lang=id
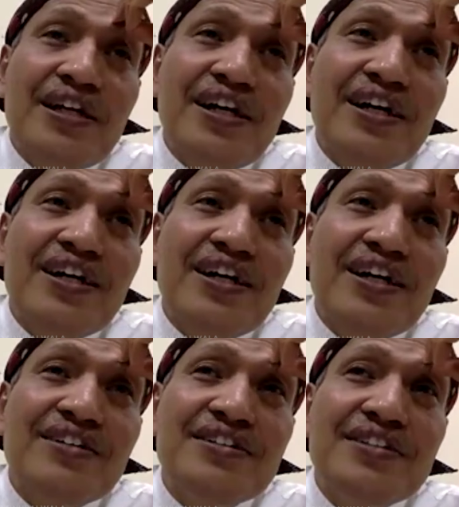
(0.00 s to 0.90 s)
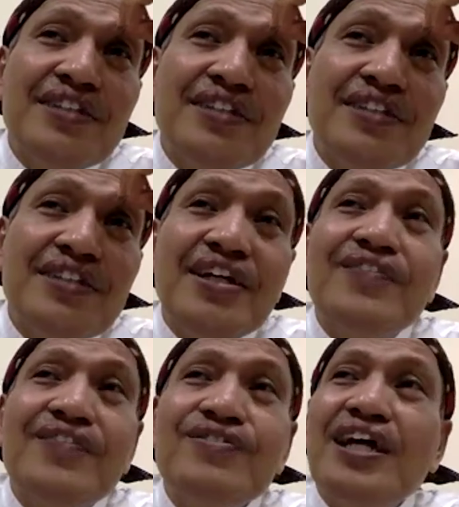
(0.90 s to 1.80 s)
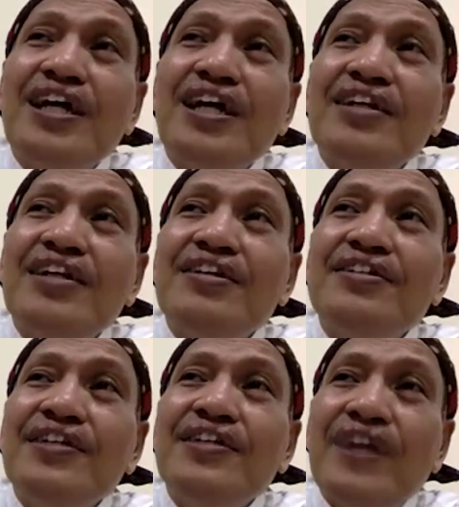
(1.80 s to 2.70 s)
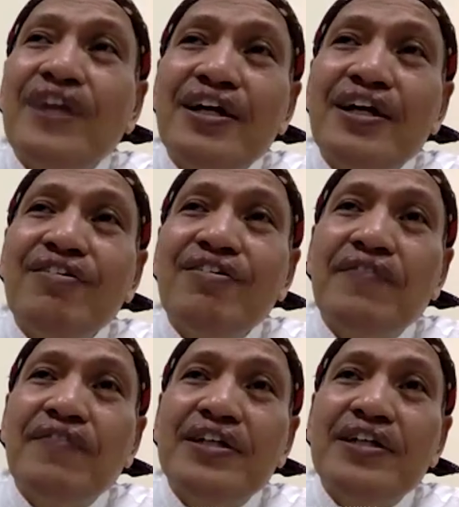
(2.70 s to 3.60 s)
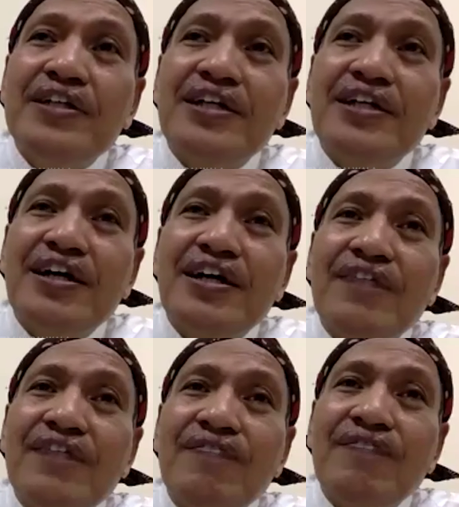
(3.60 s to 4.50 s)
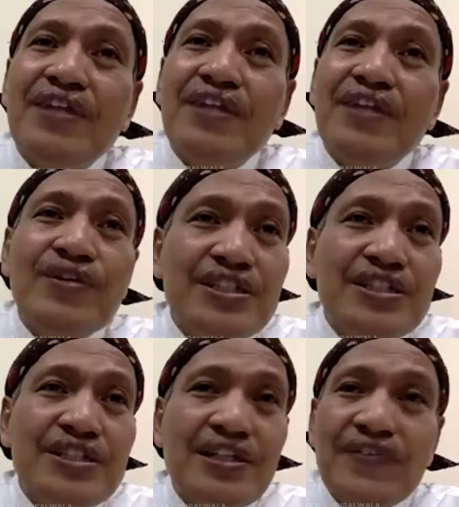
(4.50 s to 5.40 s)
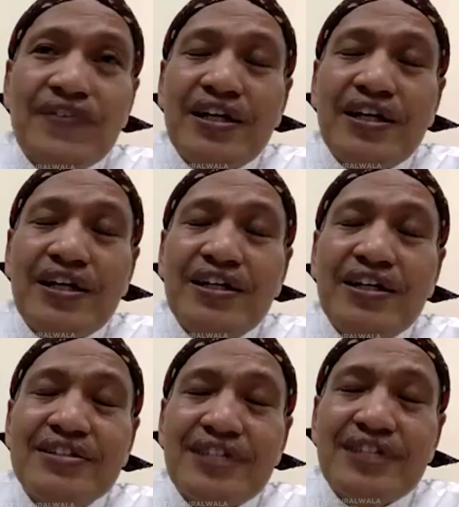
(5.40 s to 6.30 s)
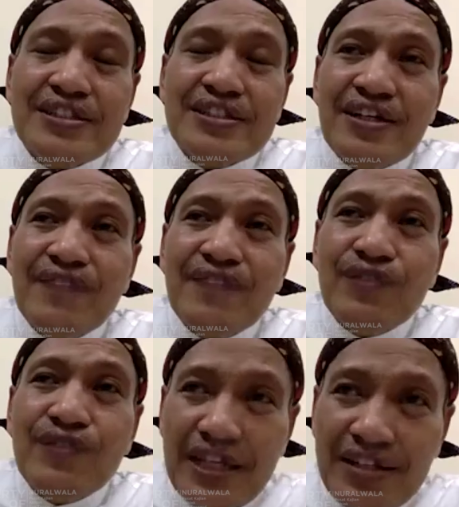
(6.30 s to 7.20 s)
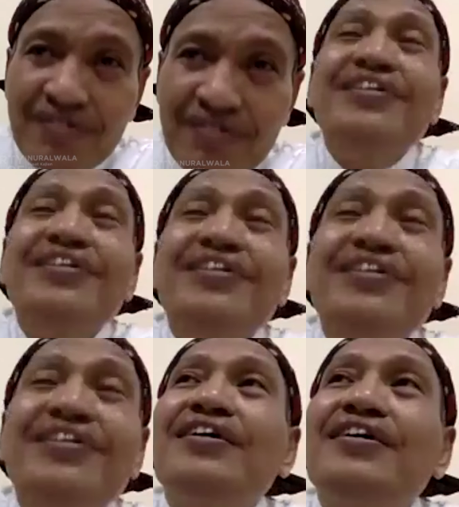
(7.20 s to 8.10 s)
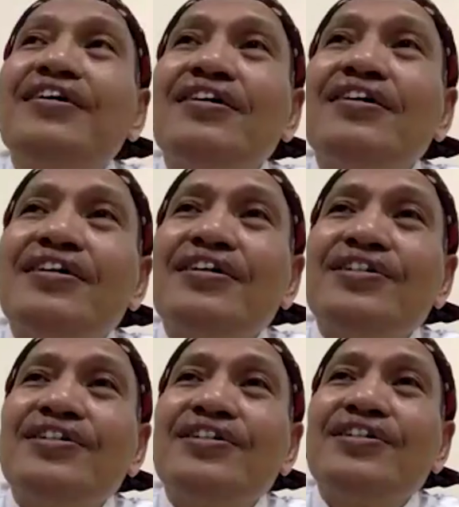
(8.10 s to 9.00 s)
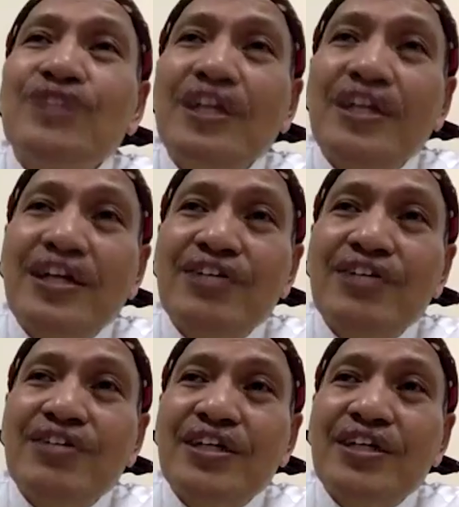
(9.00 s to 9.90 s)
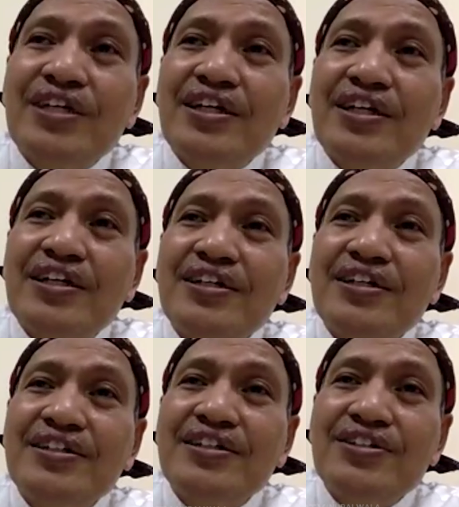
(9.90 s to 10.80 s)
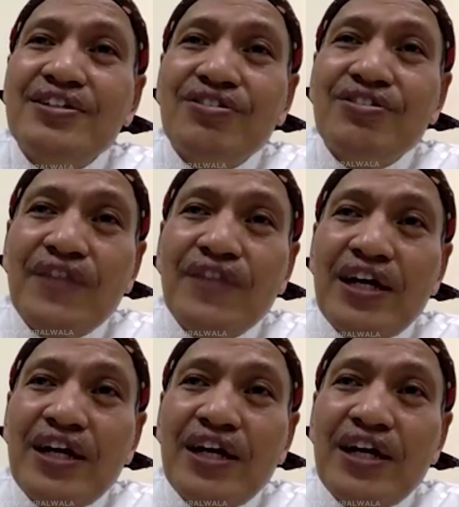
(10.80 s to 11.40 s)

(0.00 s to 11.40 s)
Nah, istilah ini kemudian dipakai oleh banyak para penulis dan para sarjana modern, uh, dipopulerkan oleh seorang